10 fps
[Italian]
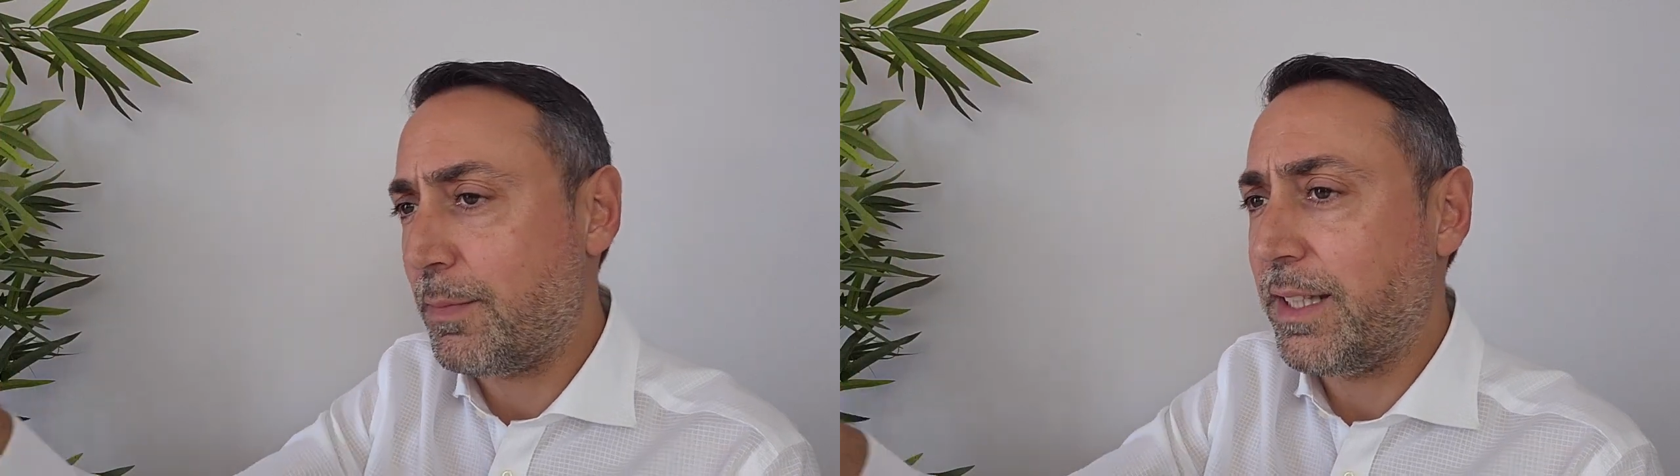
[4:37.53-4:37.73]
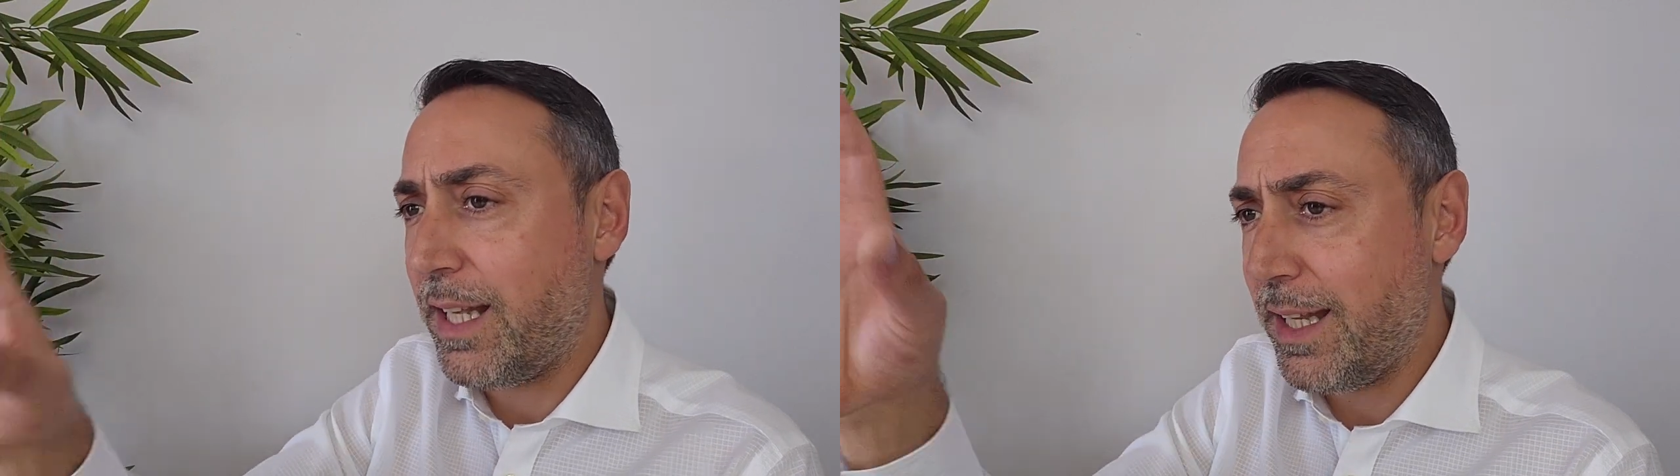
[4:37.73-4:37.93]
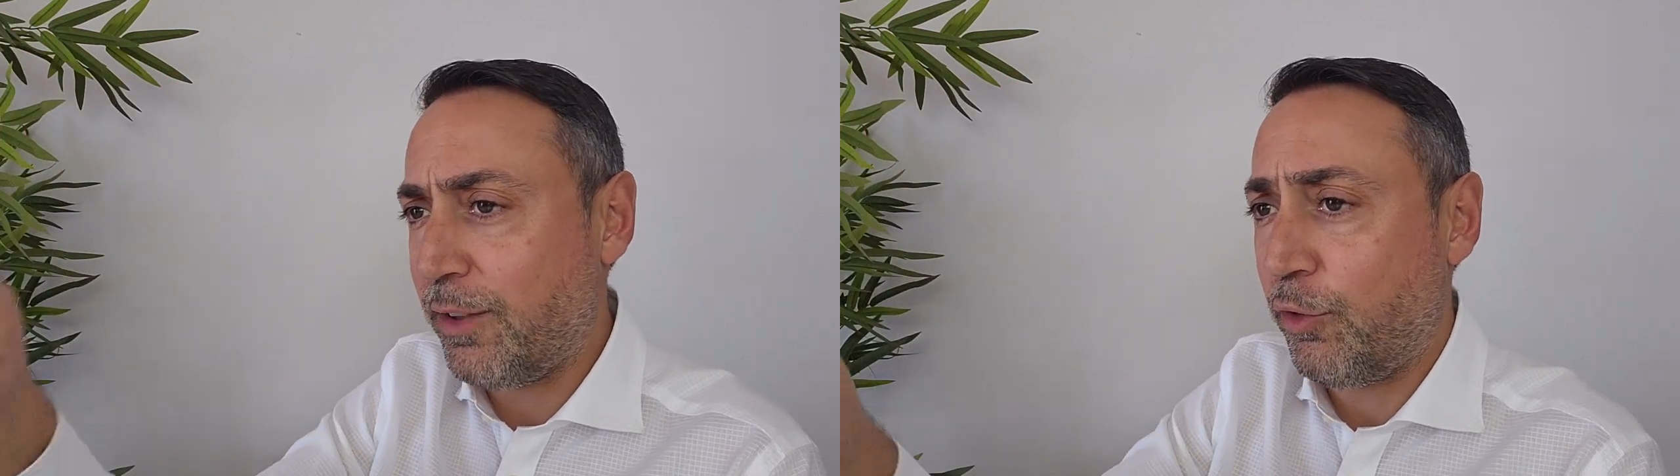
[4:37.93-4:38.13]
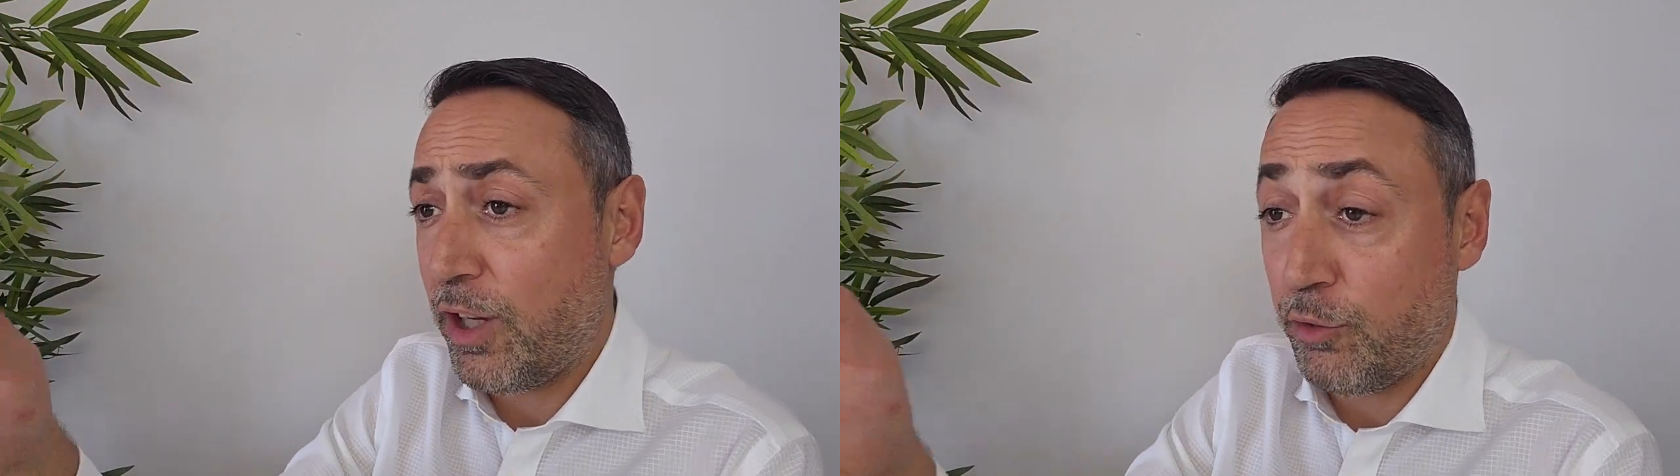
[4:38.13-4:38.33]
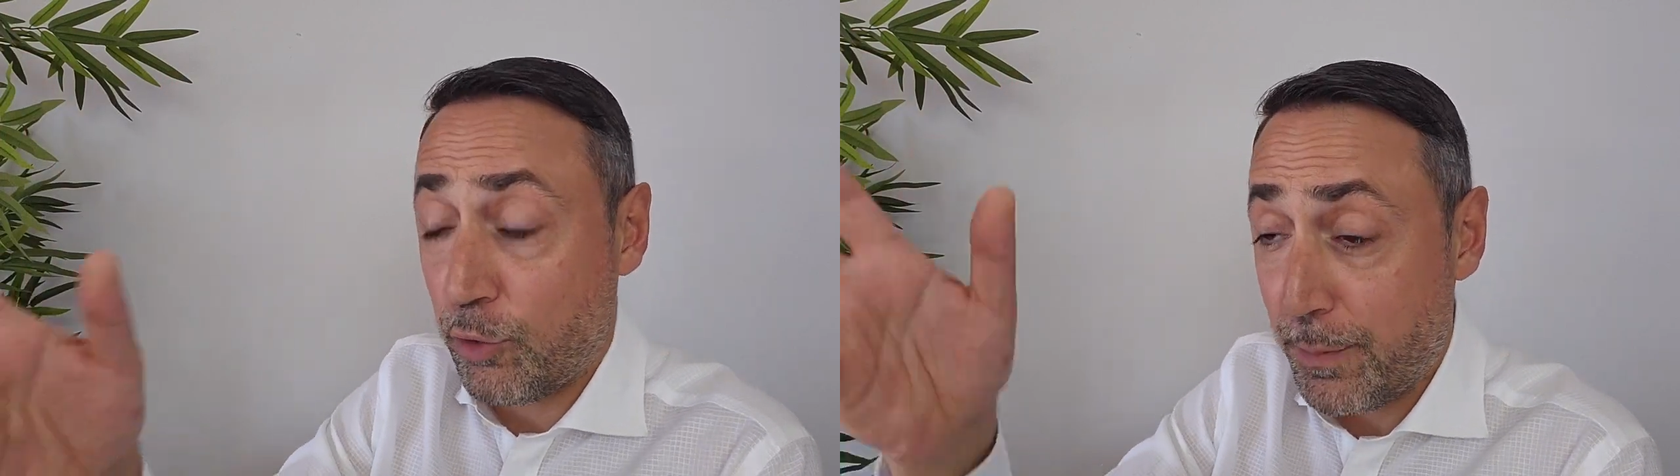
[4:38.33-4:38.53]

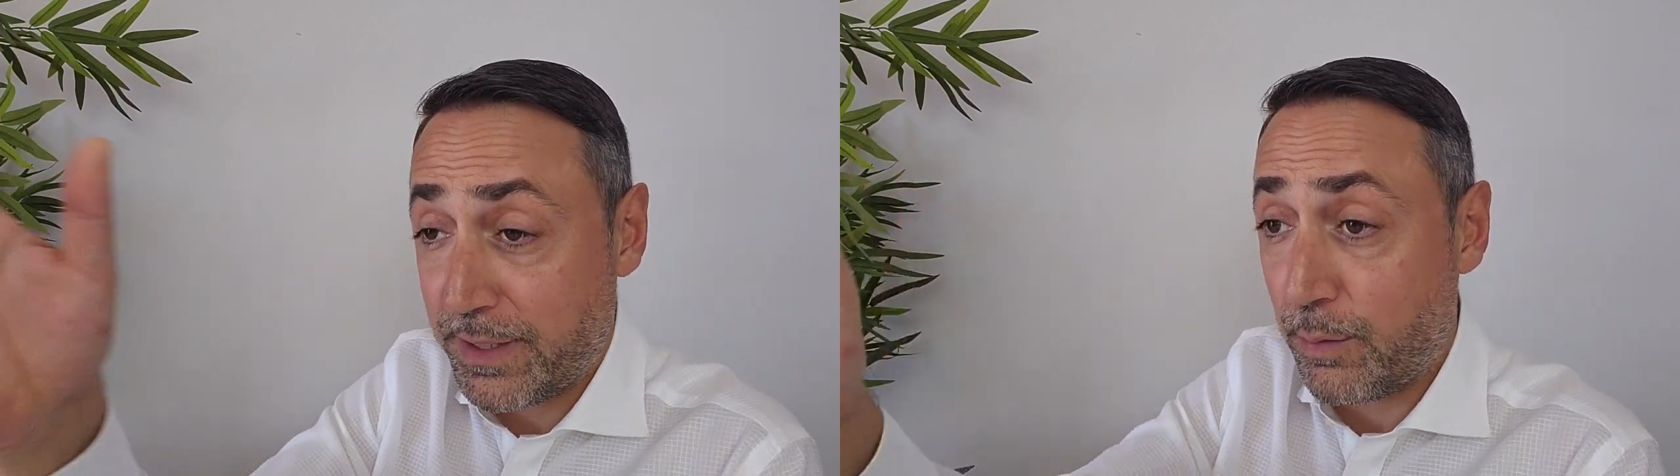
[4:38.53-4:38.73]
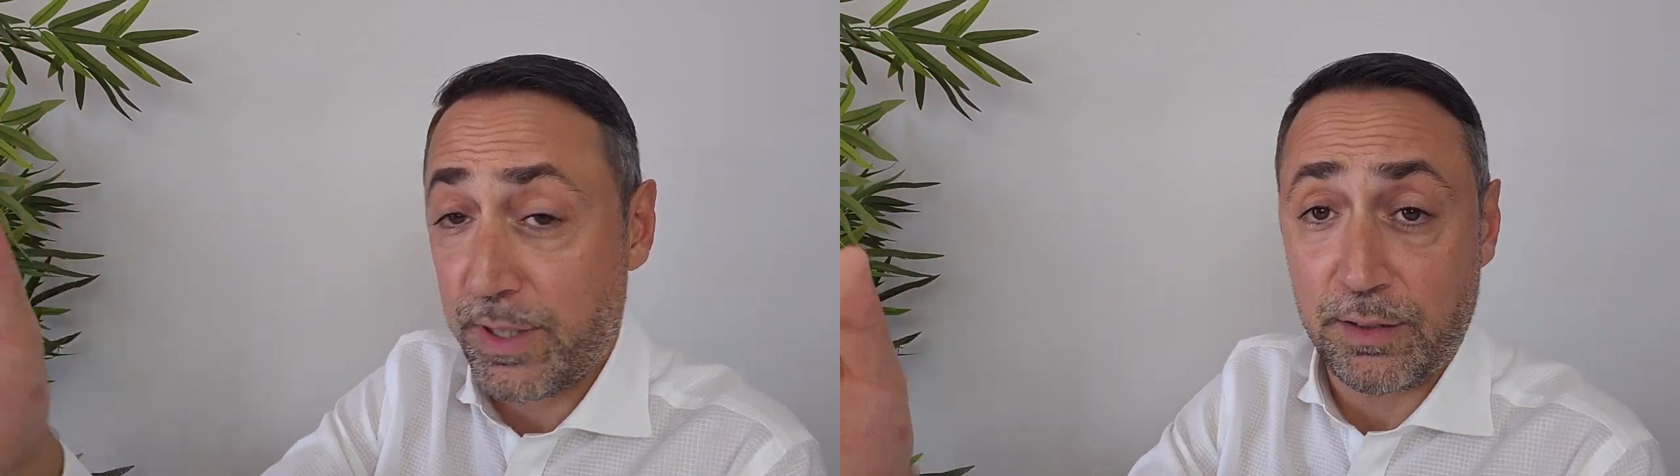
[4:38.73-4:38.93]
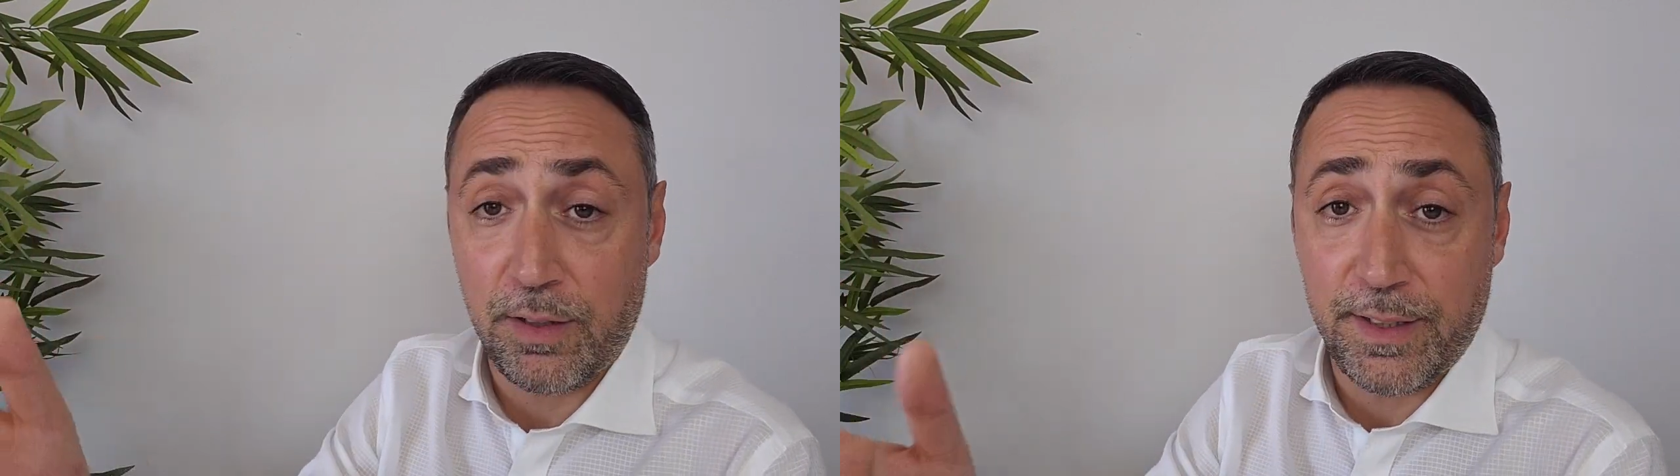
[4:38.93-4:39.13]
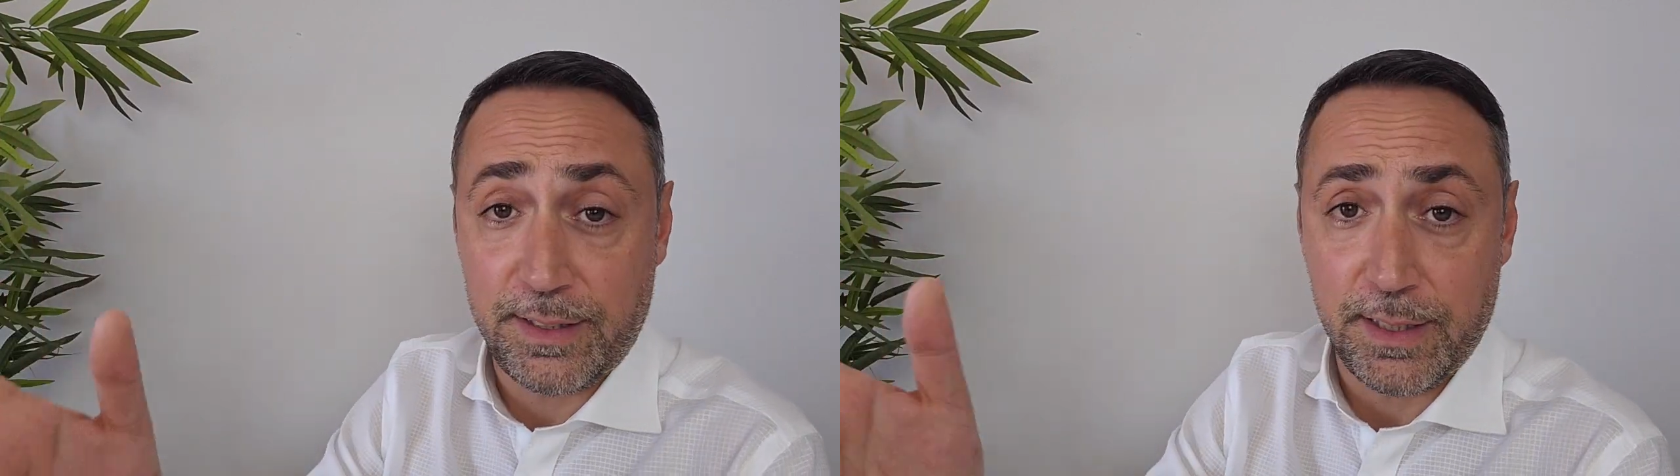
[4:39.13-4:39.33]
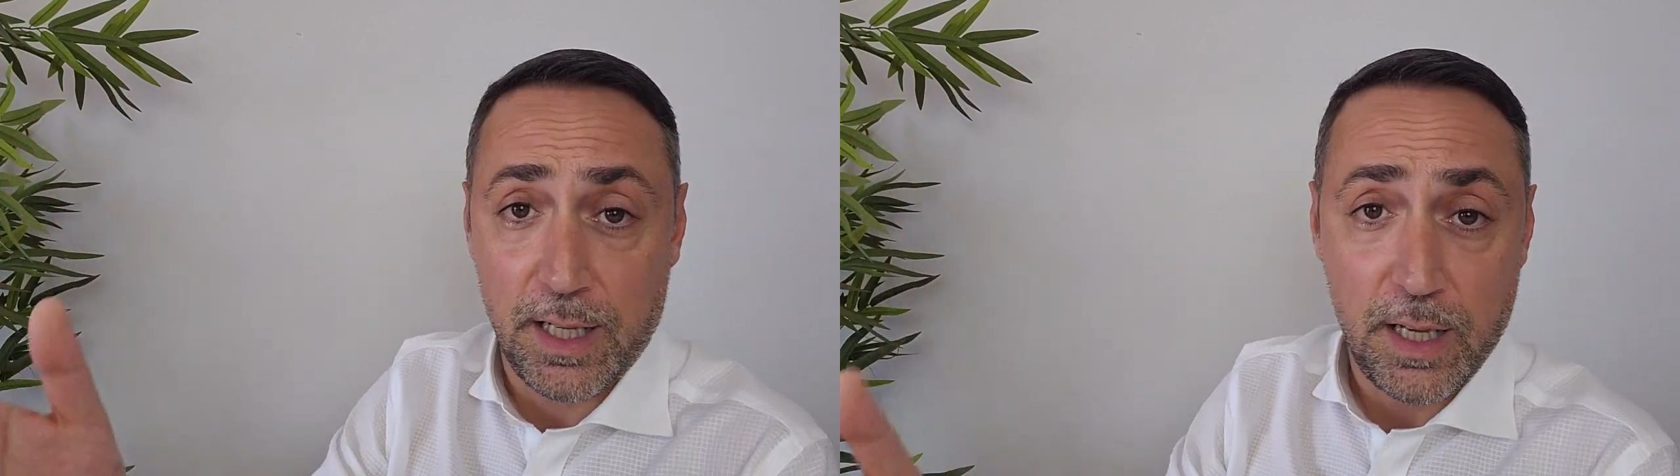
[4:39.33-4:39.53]
dall'exchange, come se questo
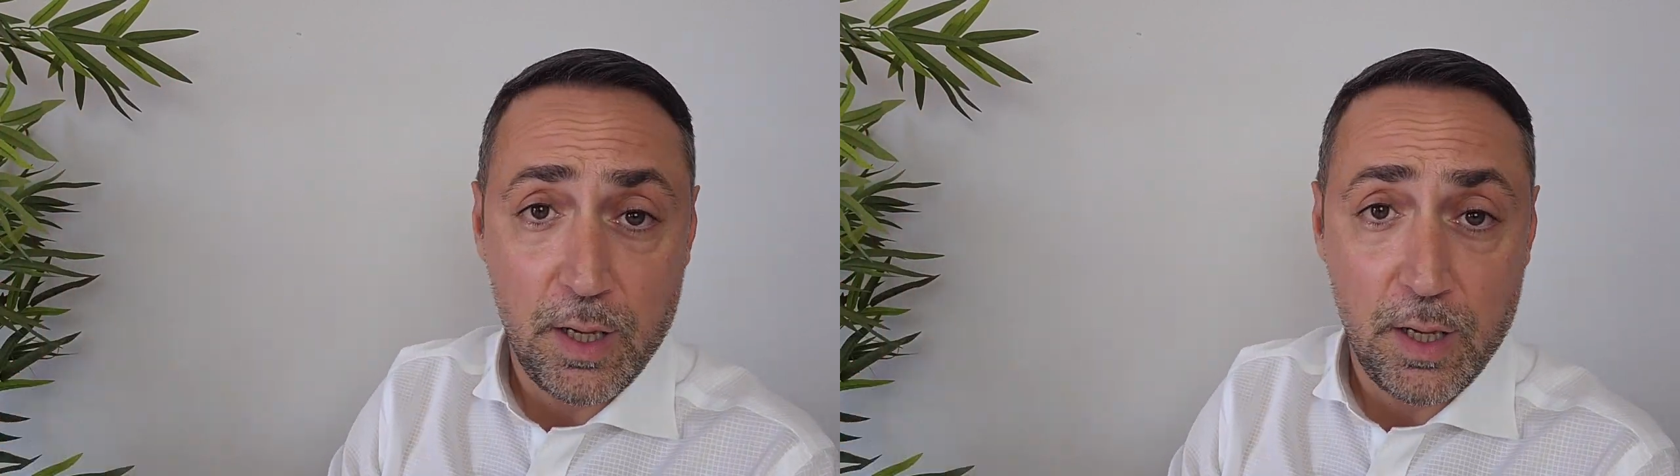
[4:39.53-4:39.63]
avesse